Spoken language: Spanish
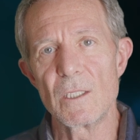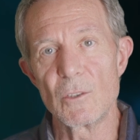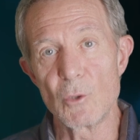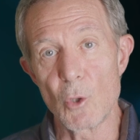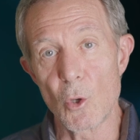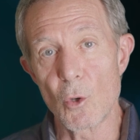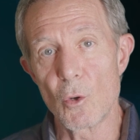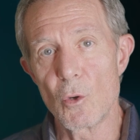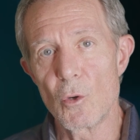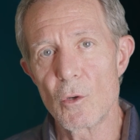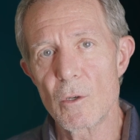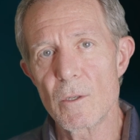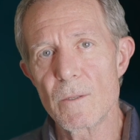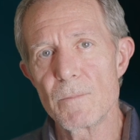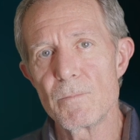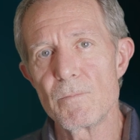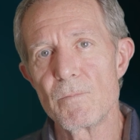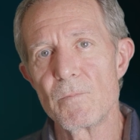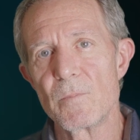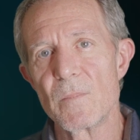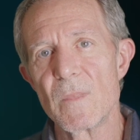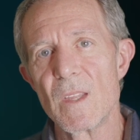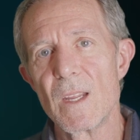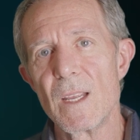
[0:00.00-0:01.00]
el dolor.
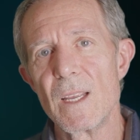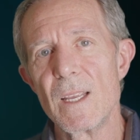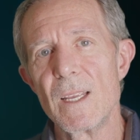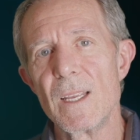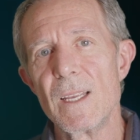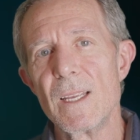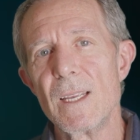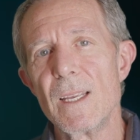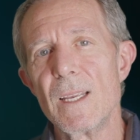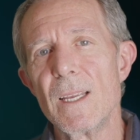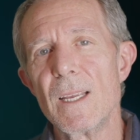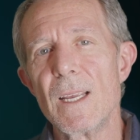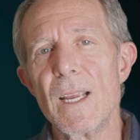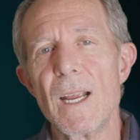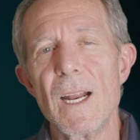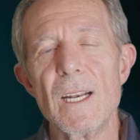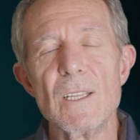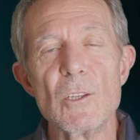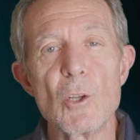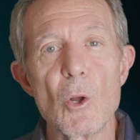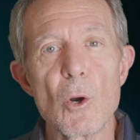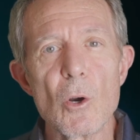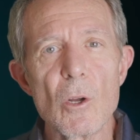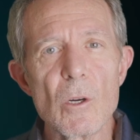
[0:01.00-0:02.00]

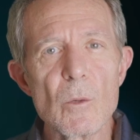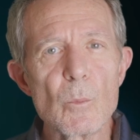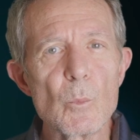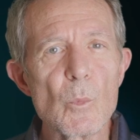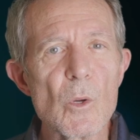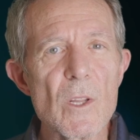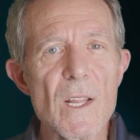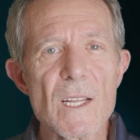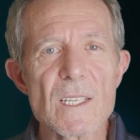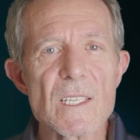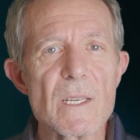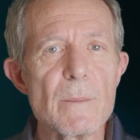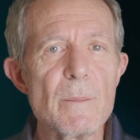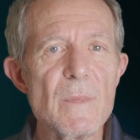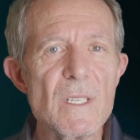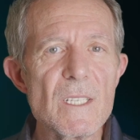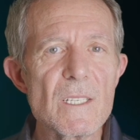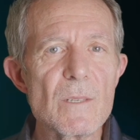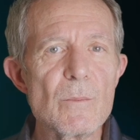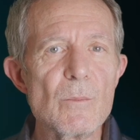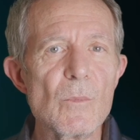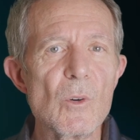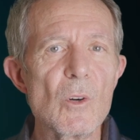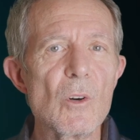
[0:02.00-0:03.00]
El dolor puede
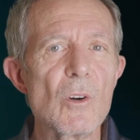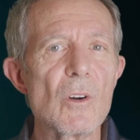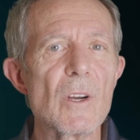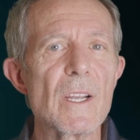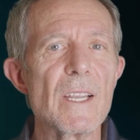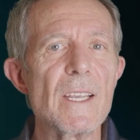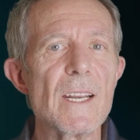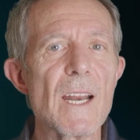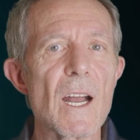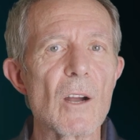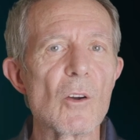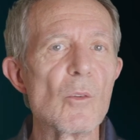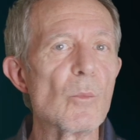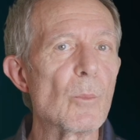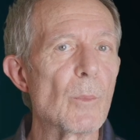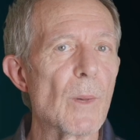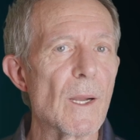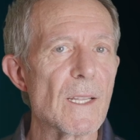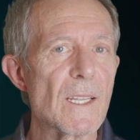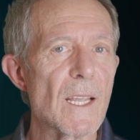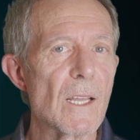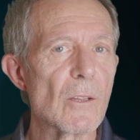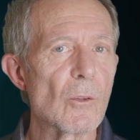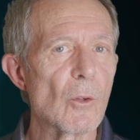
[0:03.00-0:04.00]
asimismo ir
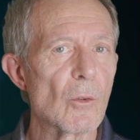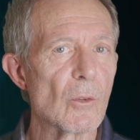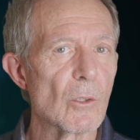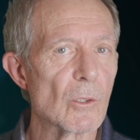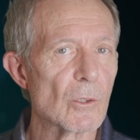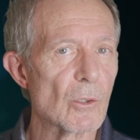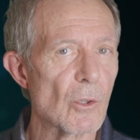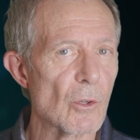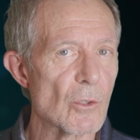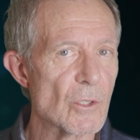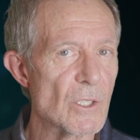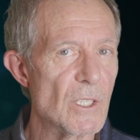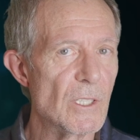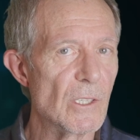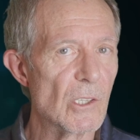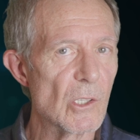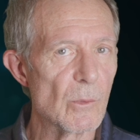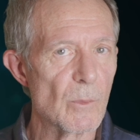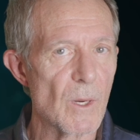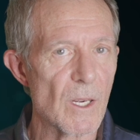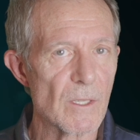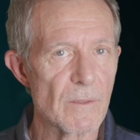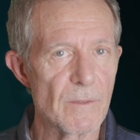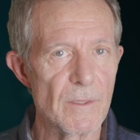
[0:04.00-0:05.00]
acompañado de otros
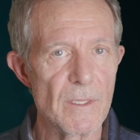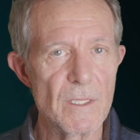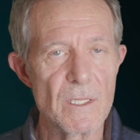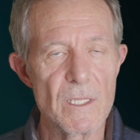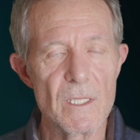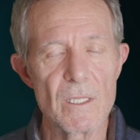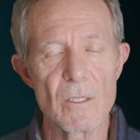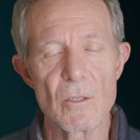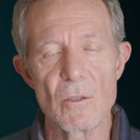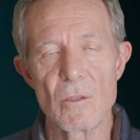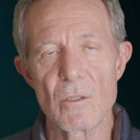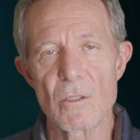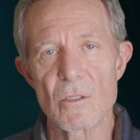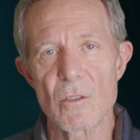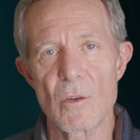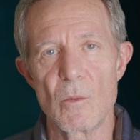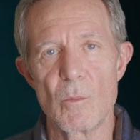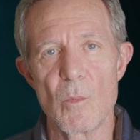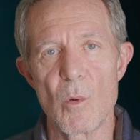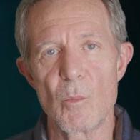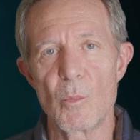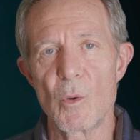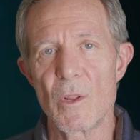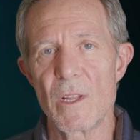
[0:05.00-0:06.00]
síntomas físicos
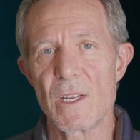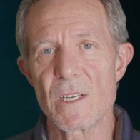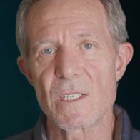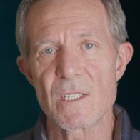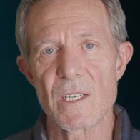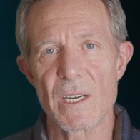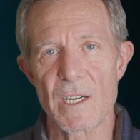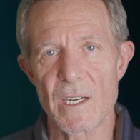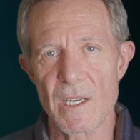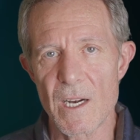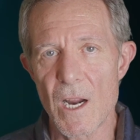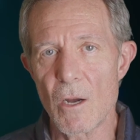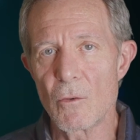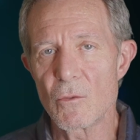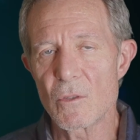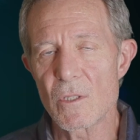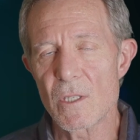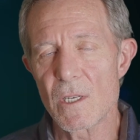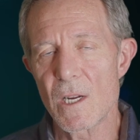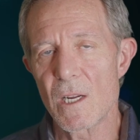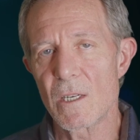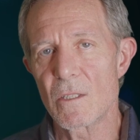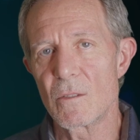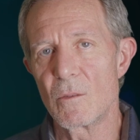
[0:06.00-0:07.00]
como pueden ser
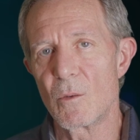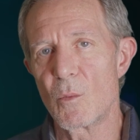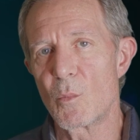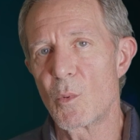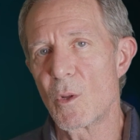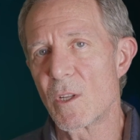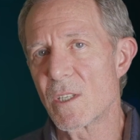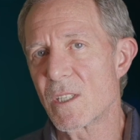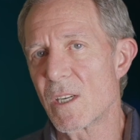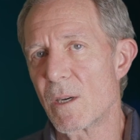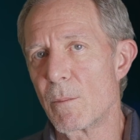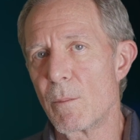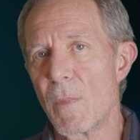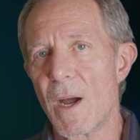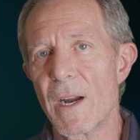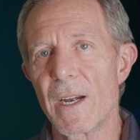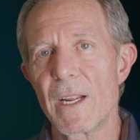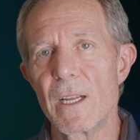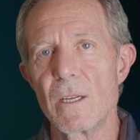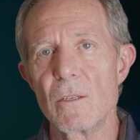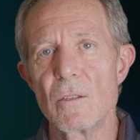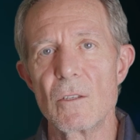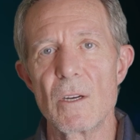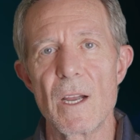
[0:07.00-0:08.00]
náuseas, como puede ser
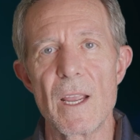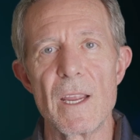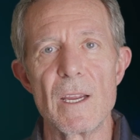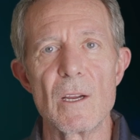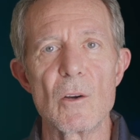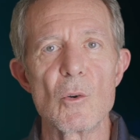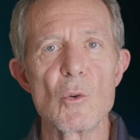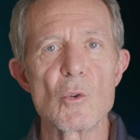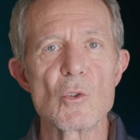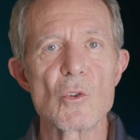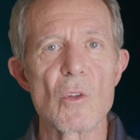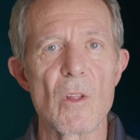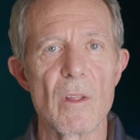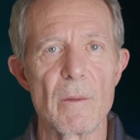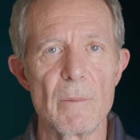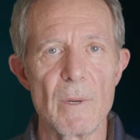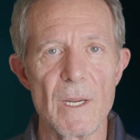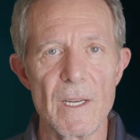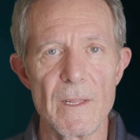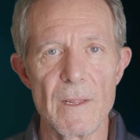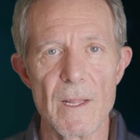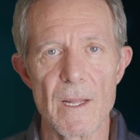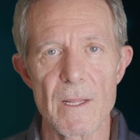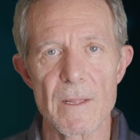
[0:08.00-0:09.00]
mareo e incluso
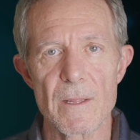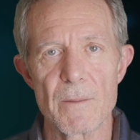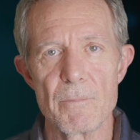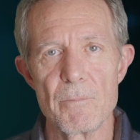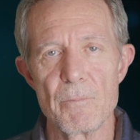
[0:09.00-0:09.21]
debilidad.